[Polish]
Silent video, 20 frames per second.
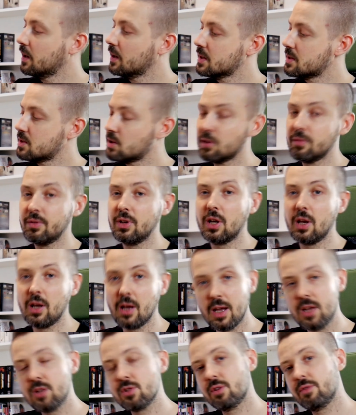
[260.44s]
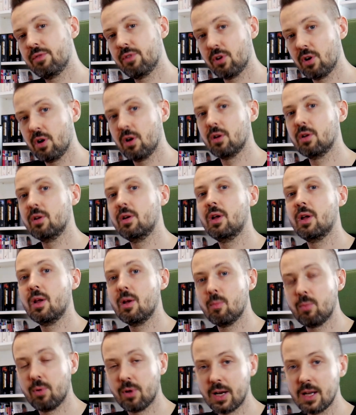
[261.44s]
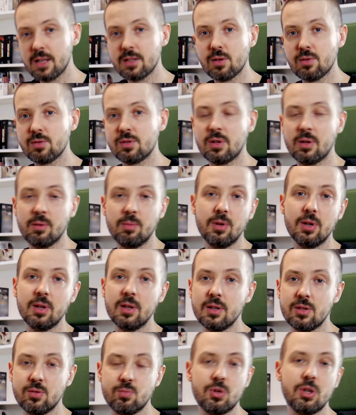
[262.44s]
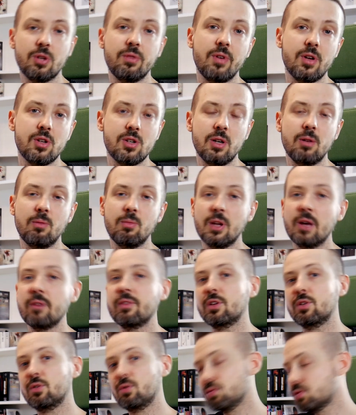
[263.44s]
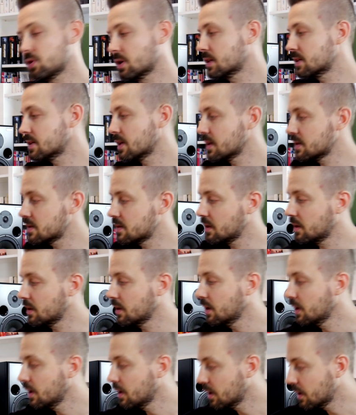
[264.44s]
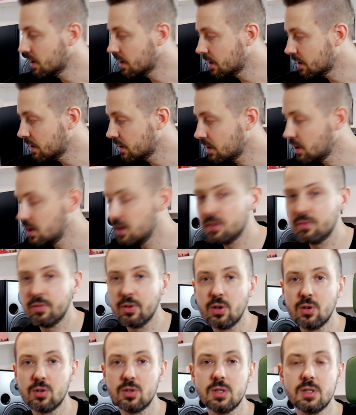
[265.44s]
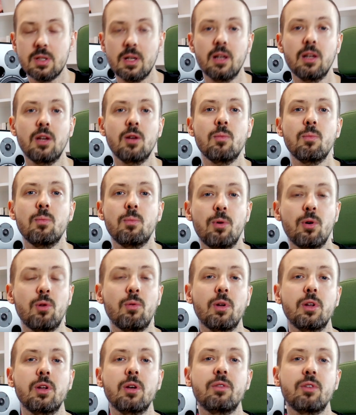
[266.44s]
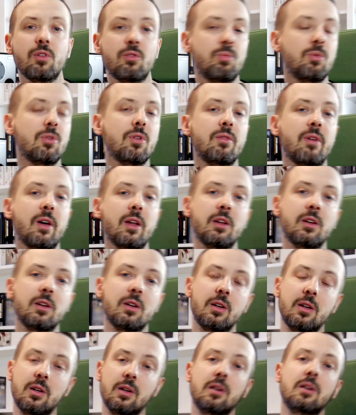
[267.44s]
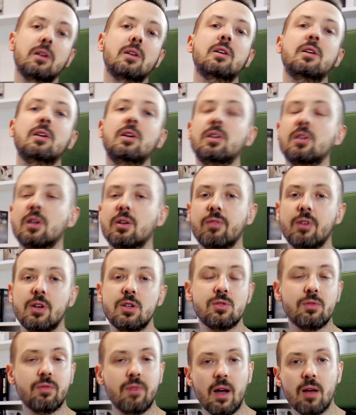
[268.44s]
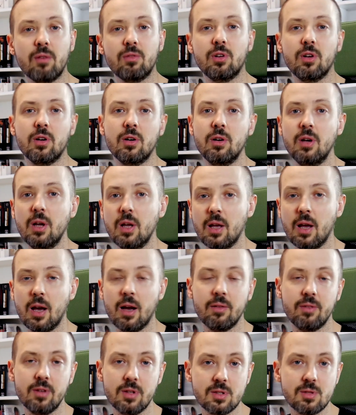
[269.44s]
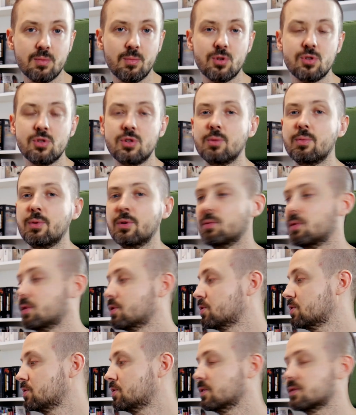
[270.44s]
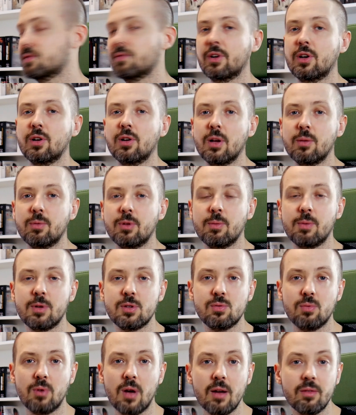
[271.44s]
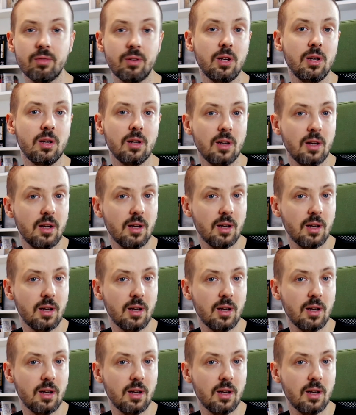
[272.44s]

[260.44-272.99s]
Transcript: sterowniki Azure for All poradzą sobie z przetwarzaniem nawet dużych sesji i z wykorzystaniem pokładowych wbudowanych interfejsów audio, a więc możecie podłączyć do swojego laptopa słuchawki